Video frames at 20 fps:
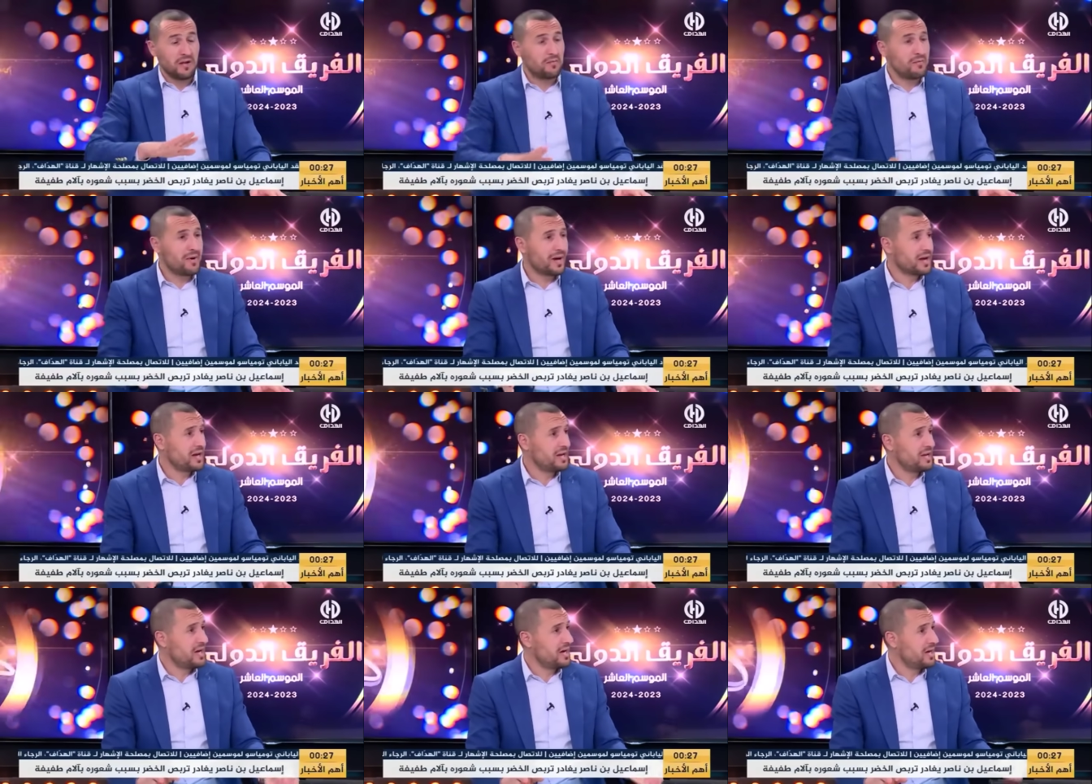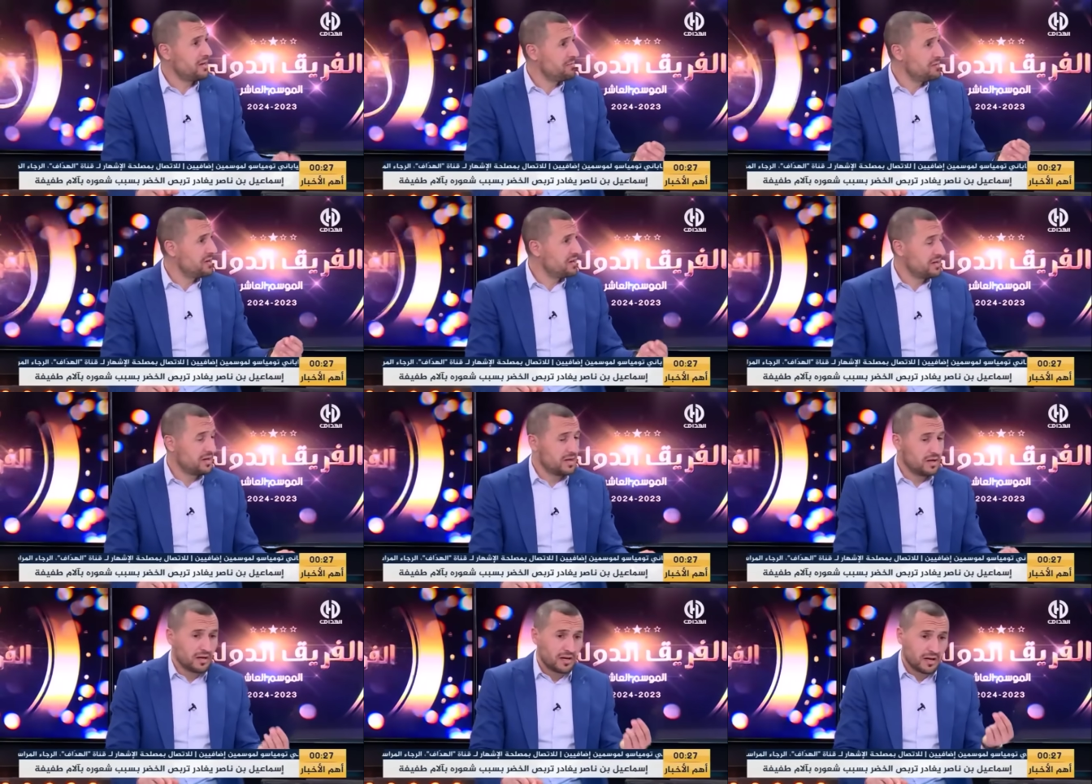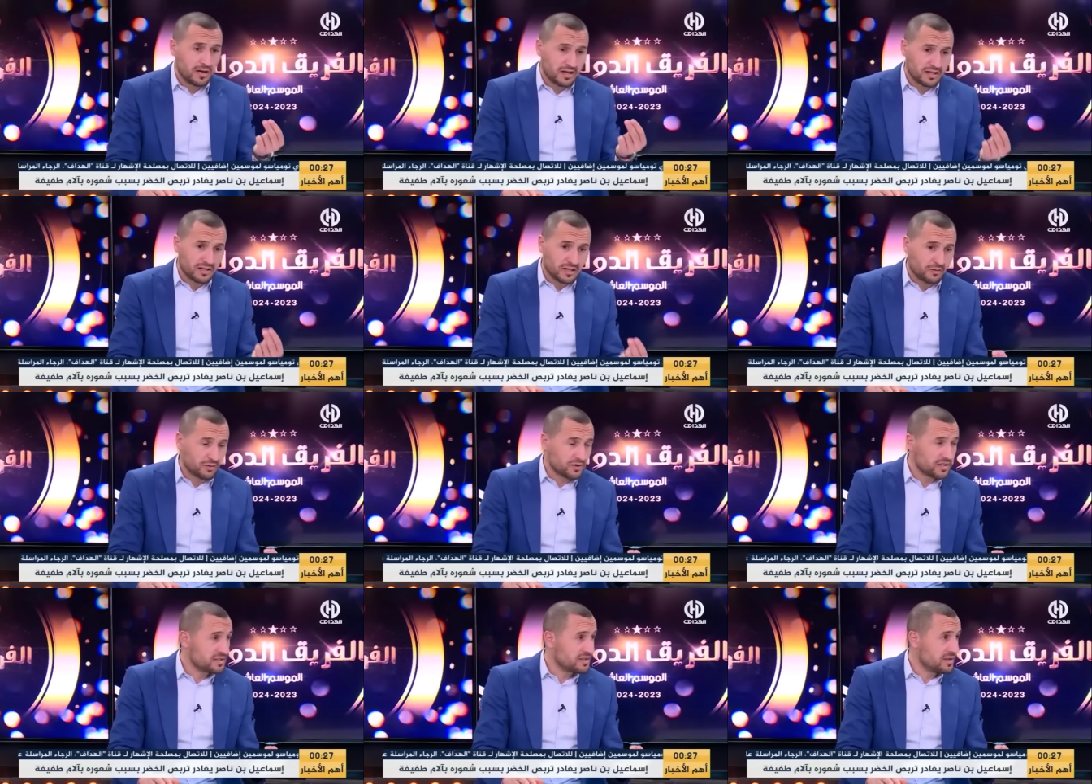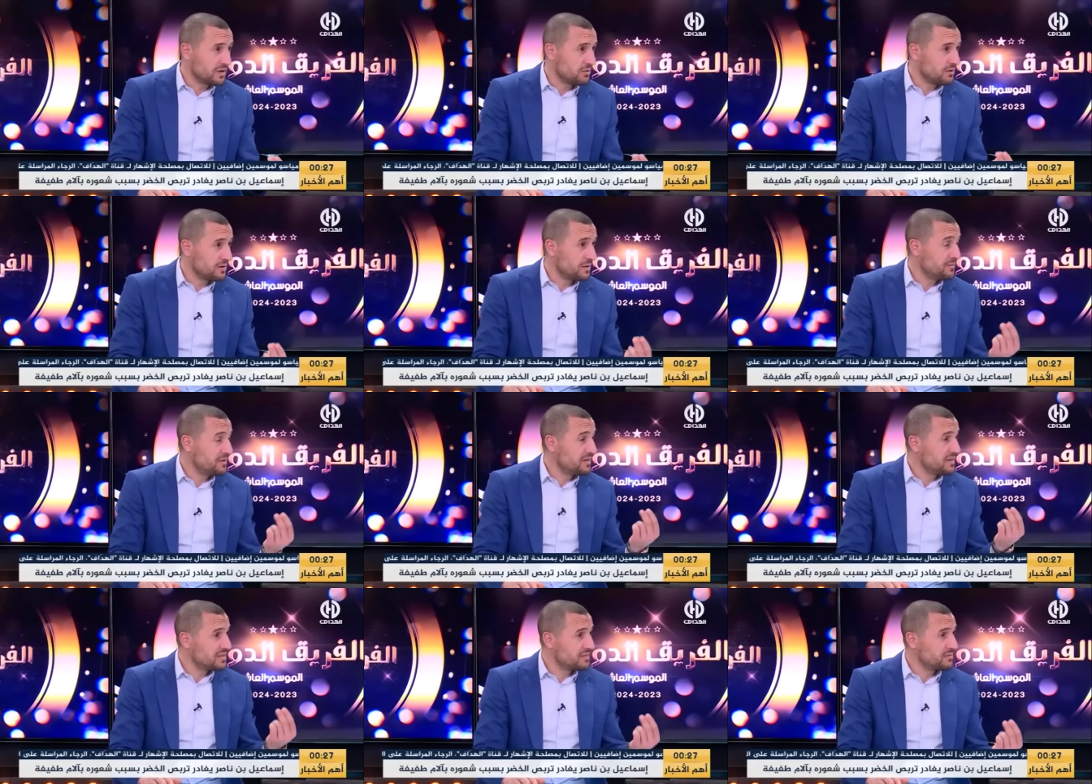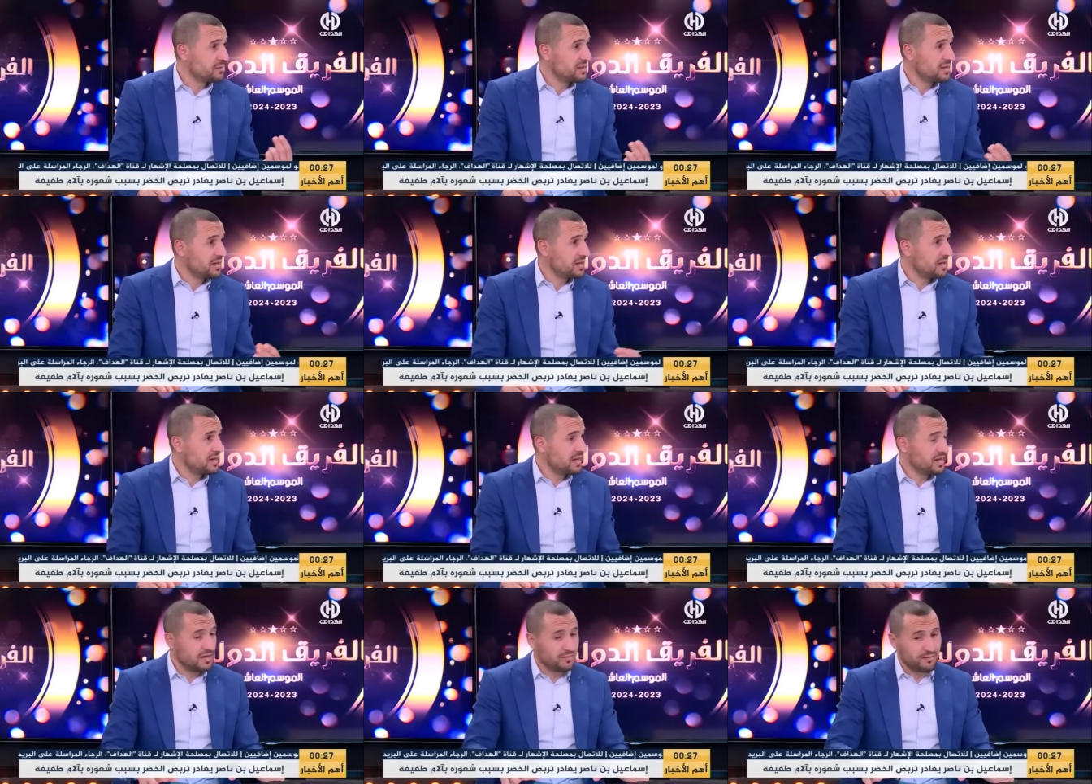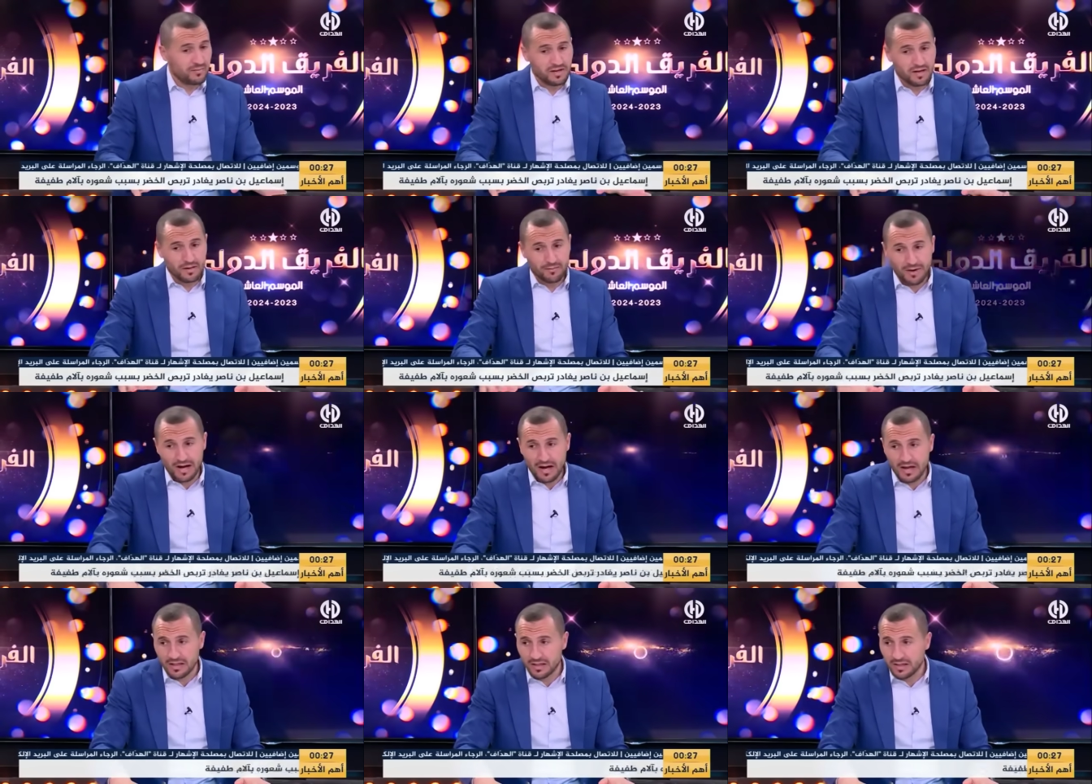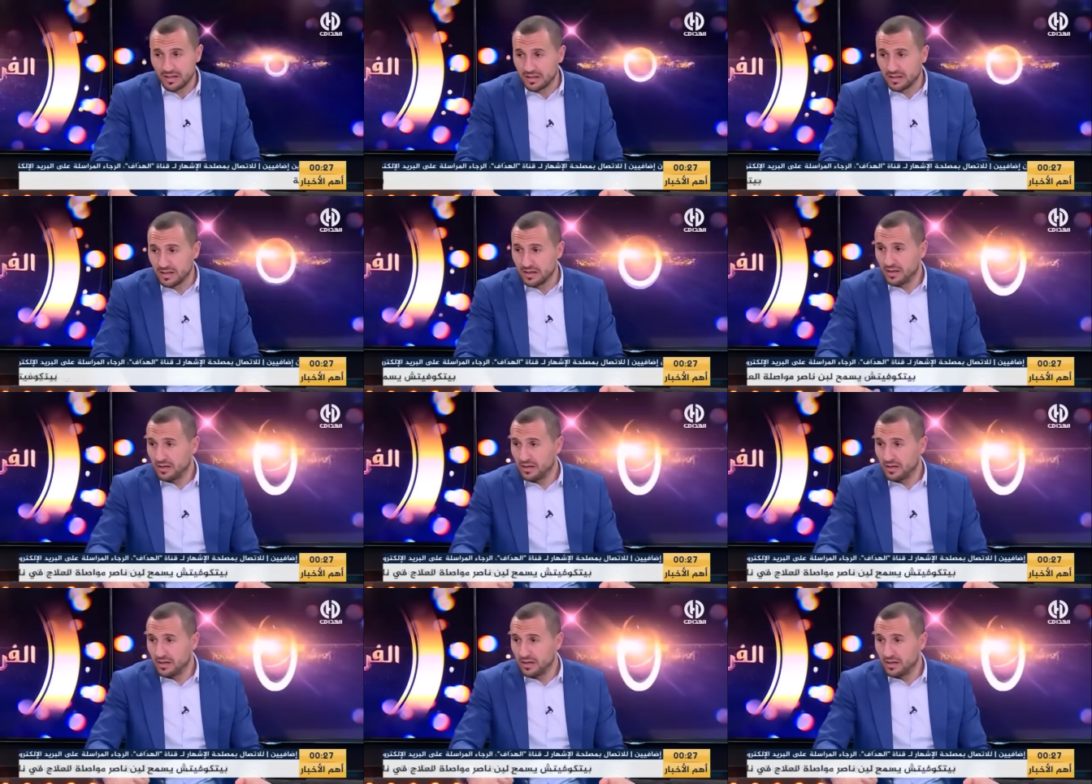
باقي اللاعبين الدوري السعودي بالنسبه اليهم هي محطه